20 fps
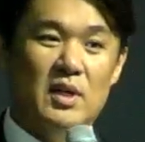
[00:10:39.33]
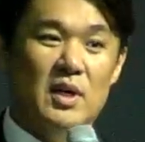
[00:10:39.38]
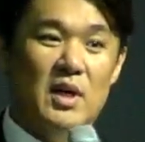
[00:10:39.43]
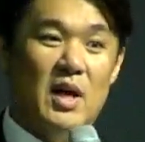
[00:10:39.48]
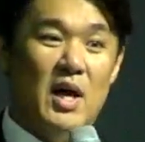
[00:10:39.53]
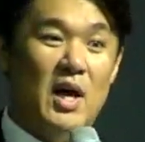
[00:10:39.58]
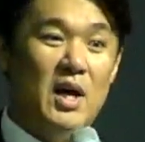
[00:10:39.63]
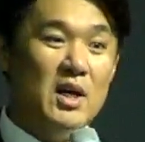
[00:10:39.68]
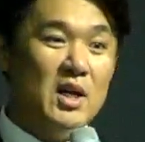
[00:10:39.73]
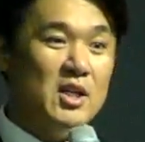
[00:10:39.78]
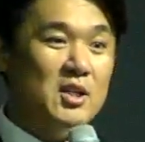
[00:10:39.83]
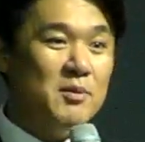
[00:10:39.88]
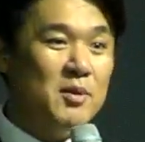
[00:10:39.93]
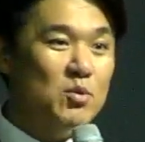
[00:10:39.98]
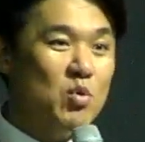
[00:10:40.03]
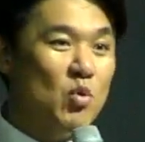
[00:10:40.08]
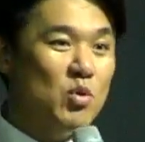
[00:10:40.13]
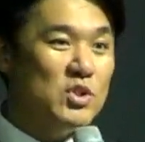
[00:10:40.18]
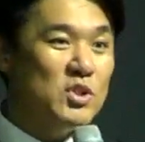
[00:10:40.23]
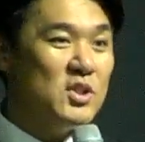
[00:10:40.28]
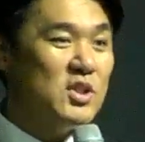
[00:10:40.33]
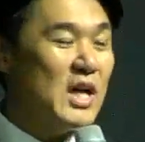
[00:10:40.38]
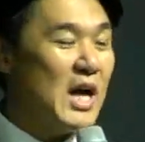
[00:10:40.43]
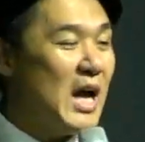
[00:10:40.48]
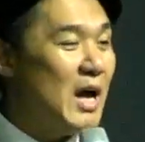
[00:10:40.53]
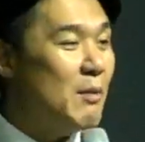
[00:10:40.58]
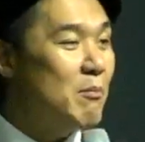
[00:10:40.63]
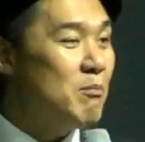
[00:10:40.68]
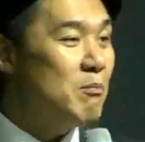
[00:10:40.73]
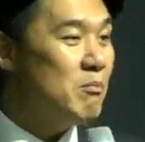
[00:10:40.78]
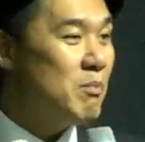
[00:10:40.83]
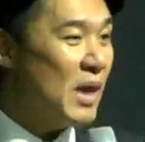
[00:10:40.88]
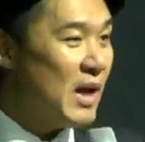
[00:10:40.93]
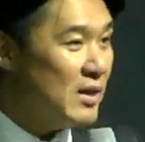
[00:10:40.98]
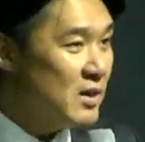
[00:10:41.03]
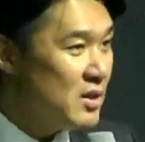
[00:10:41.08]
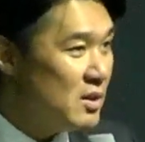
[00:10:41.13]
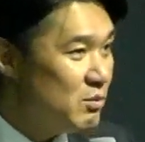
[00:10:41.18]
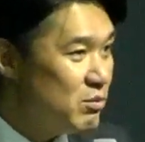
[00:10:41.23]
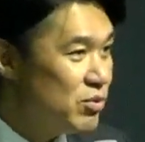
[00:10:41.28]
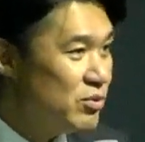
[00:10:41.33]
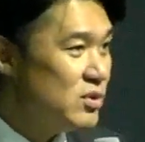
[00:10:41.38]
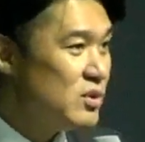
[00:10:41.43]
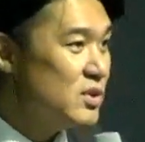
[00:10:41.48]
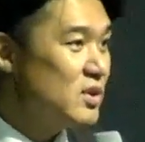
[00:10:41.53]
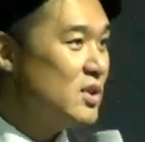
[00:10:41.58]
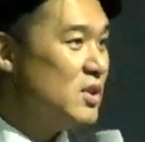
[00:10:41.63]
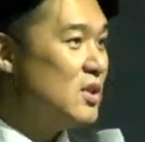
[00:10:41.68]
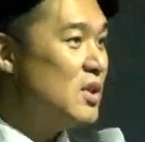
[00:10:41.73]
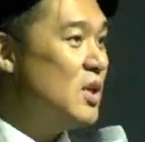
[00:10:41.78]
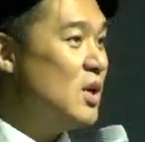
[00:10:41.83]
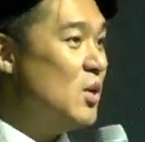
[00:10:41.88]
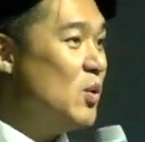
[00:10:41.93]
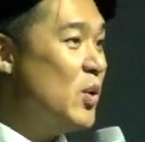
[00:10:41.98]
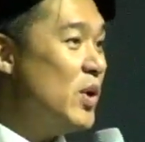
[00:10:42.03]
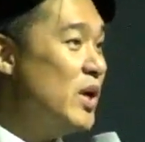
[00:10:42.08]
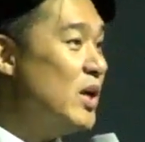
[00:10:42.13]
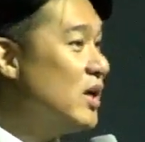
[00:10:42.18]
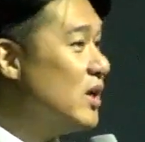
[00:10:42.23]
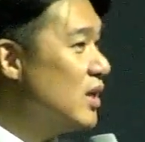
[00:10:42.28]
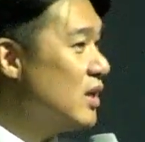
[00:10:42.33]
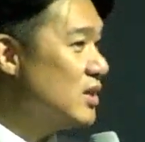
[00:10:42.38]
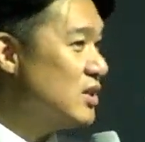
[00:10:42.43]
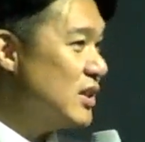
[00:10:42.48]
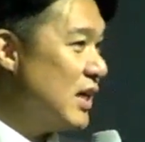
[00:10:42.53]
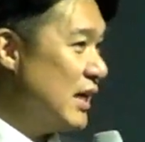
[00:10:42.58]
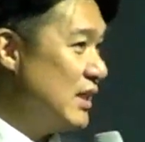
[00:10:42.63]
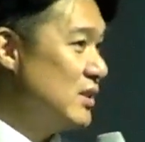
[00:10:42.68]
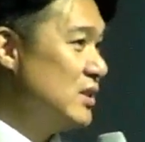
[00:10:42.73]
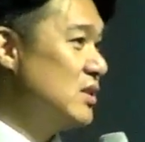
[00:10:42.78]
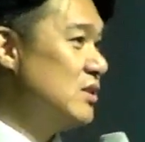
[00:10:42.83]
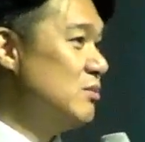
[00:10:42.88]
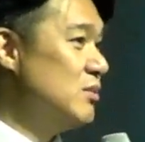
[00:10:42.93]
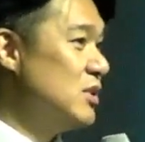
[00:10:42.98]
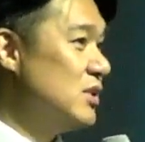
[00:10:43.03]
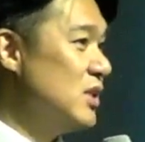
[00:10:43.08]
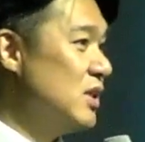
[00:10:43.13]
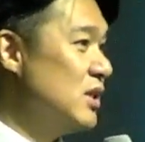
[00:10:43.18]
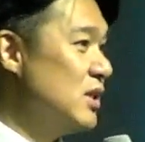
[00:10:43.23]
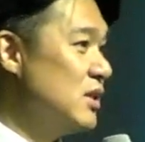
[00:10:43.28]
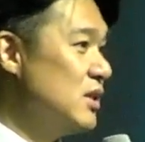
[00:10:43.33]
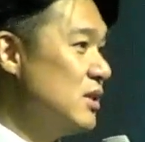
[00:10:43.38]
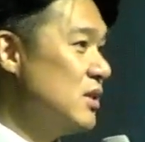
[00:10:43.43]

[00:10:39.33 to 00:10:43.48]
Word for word: 하나님의 통치를 안 받는 분들은 회개하지 않습니다.